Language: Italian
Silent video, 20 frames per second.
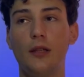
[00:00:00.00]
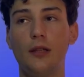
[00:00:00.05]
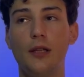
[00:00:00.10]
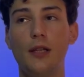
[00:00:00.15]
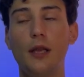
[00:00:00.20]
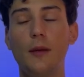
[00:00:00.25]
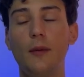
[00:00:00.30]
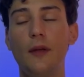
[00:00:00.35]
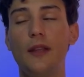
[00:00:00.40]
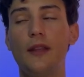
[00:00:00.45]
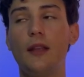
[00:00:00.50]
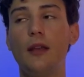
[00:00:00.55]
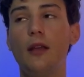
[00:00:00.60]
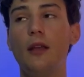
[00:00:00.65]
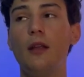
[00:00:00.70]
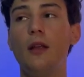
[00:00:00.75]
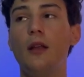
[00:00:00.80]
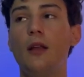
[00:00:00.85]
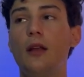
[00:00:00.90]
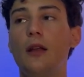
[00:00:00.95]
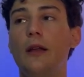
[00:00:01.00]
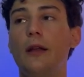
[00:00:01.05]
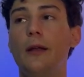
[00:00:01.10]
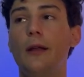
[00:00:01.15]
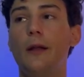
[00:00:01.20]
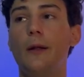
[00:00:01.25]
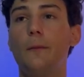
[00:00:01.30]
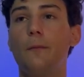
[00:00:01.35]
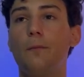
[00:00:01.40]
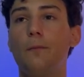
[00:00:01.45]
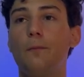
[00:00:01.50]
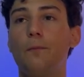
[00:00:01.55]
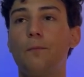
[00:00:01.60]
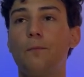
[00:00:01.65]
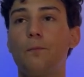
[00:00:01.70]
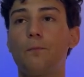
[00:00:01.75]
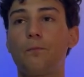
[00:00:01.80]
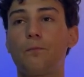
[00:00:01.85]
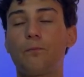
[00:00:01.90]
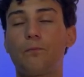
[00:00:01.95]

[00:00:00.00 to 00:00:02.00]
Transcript: di diabete ehm,